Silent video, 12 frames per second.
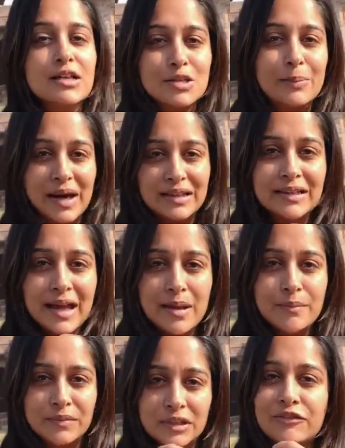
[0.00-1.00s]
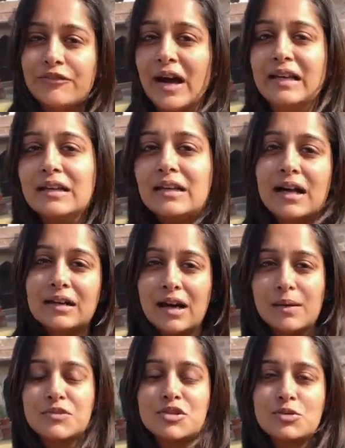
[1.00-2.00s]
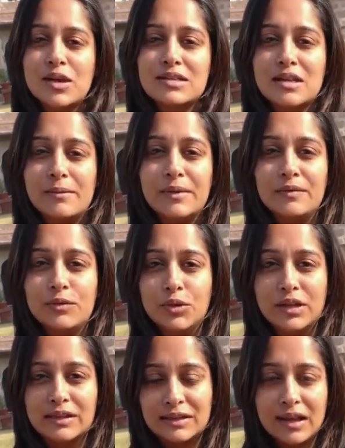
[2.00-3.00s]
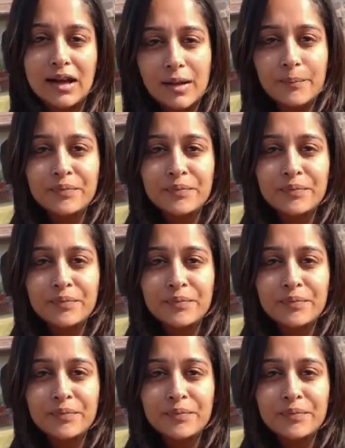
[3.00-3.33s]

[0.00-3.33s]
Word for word: सो बाय द टाइम द फाइनल कट कम्स टू अस हमें वो इतना